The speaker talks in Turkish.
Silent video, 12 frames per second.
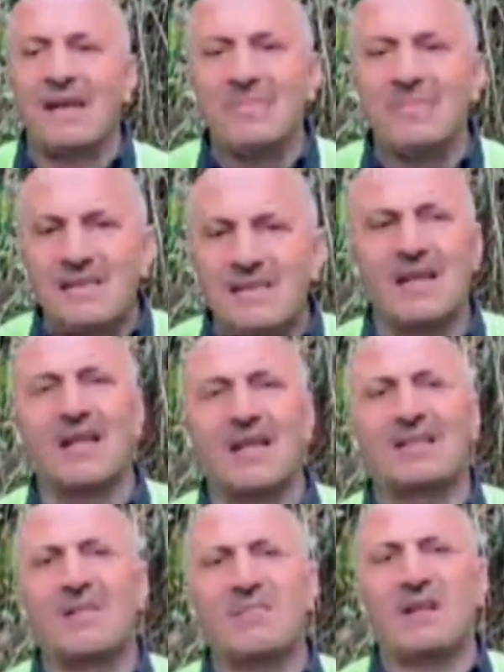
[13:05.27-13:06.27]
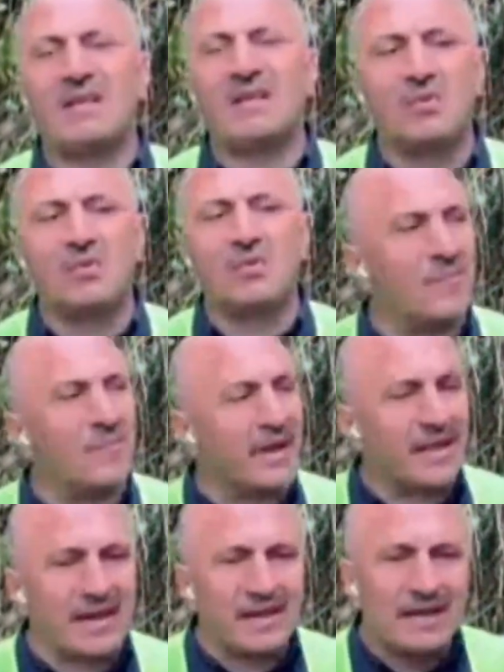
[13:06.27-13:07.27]
Yani biz de denetlenmeliyiz. Bu gelen
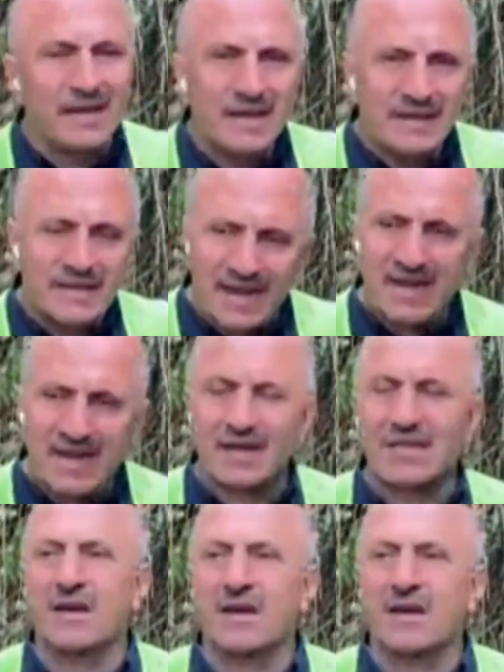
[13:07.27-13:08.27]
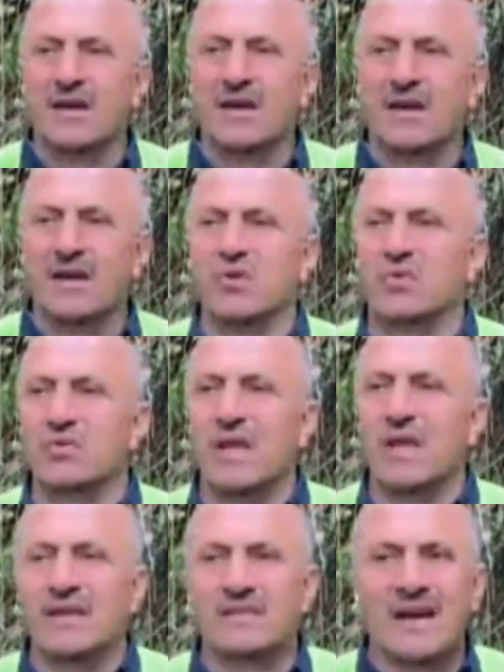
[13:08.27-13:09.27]
paralar nerelerde
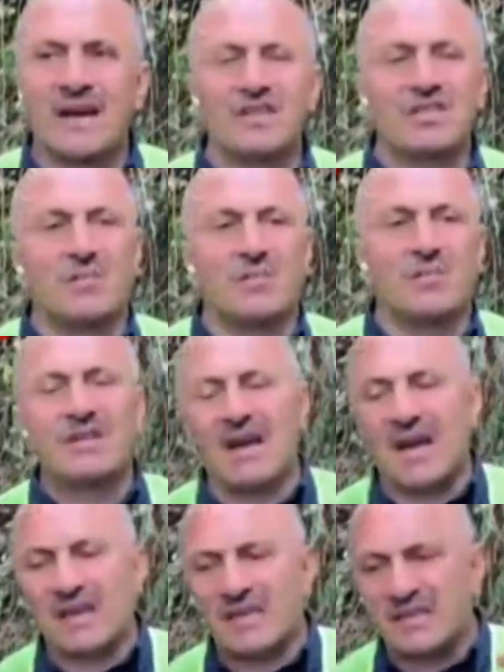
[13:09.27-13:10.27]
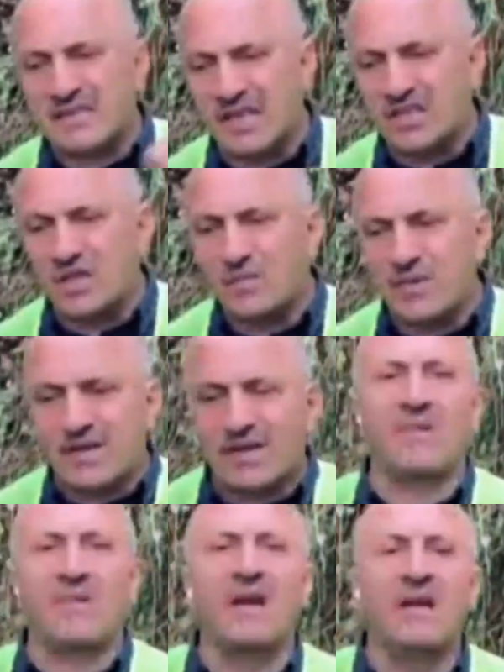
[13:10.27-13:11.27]
harcıyorsunuz? Yani sadece bir dahaki seçimi
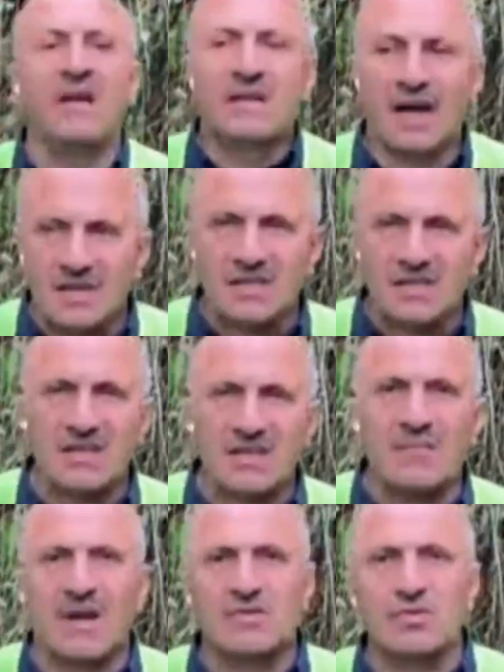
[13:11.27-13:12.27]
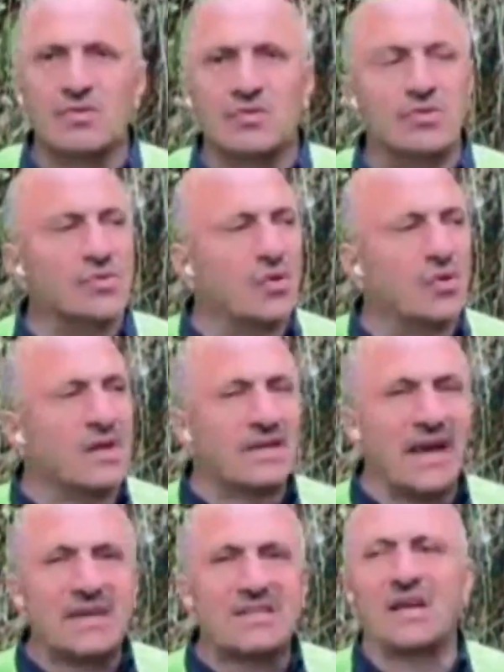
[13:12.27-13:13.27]
kazanma kaygısıyla mı harcıyorsunuz
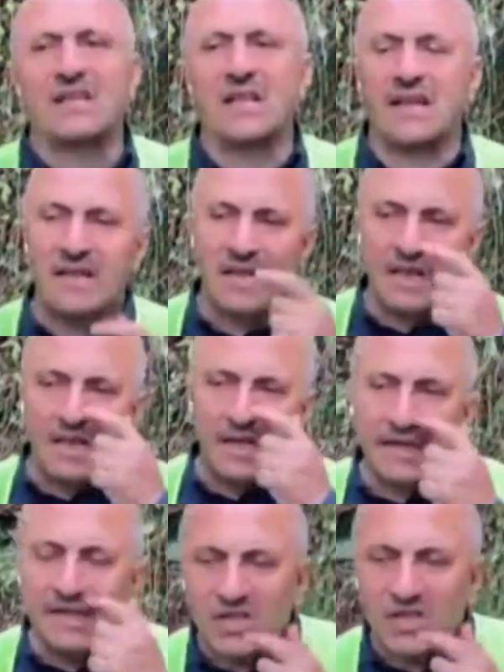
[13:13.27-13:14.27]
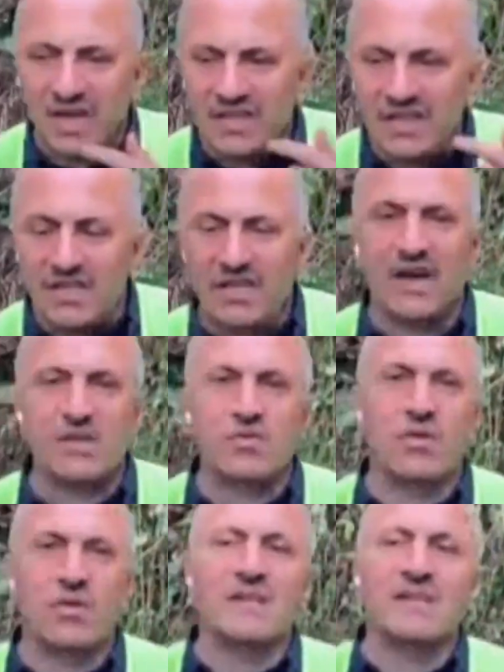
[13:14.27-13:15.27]
yoksa gerçekten ilçenin
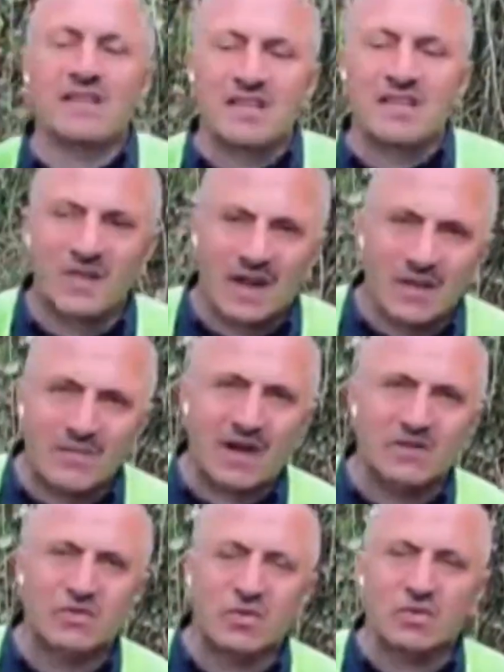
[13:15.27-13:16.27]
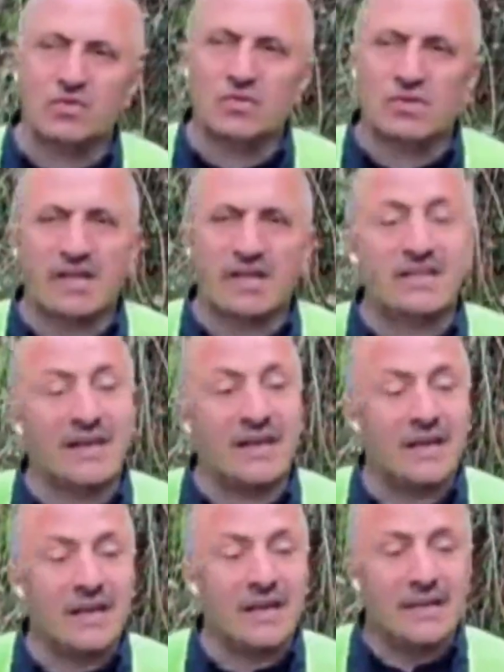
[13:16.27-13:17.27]
ihtiyacı olan yatırımlara mı harcıyorsunuz
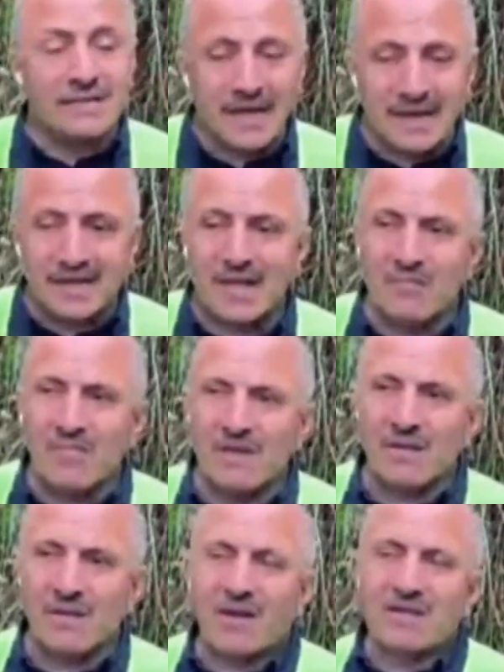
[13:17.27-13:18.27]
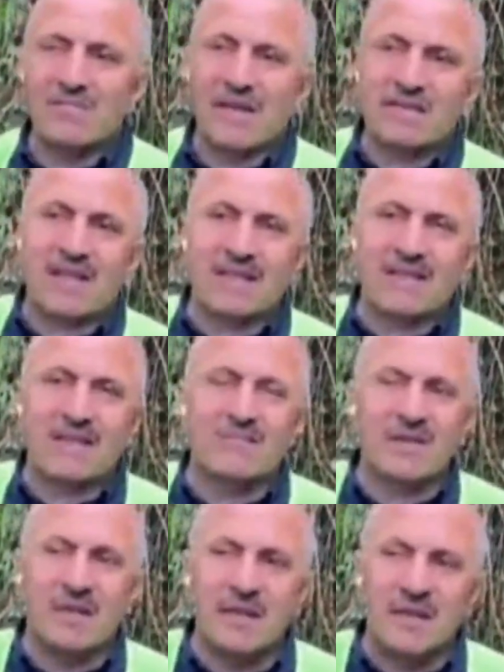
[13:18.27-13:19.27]
şeklinde denetlenmeli. Bakın ben
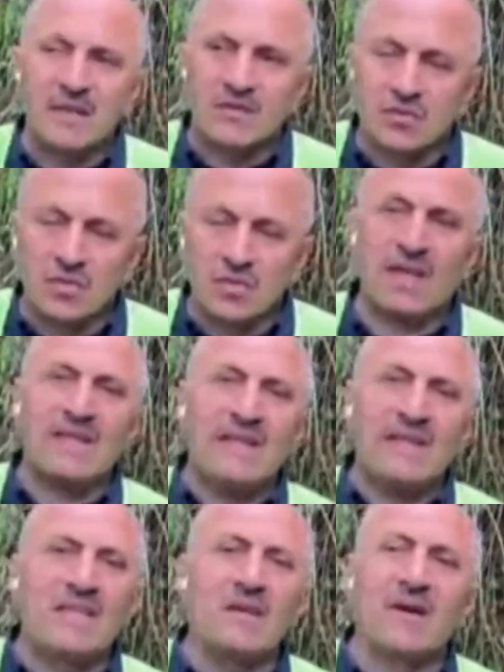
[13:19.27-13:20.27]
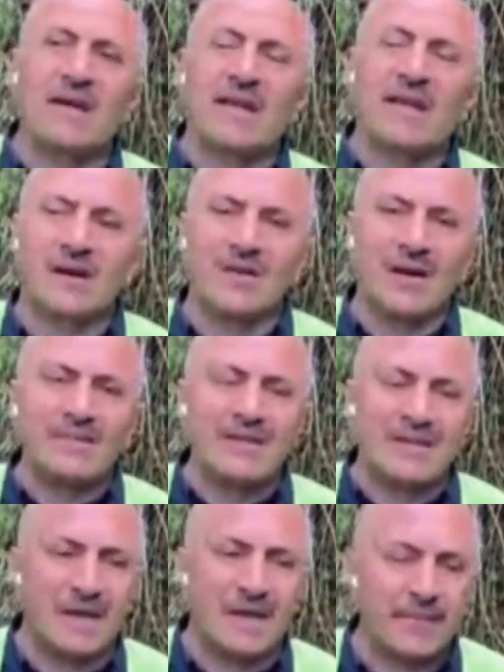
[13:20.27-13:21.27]
geldiğim hı hı. günden itibaren Sayın
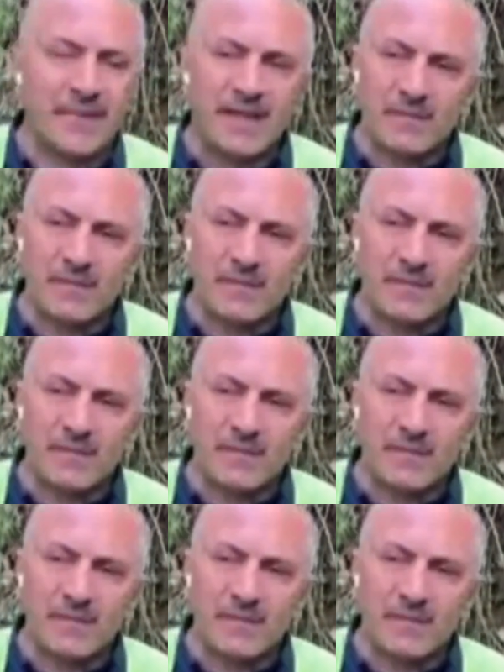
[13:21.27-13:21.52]
tamamıyla Çiftçi.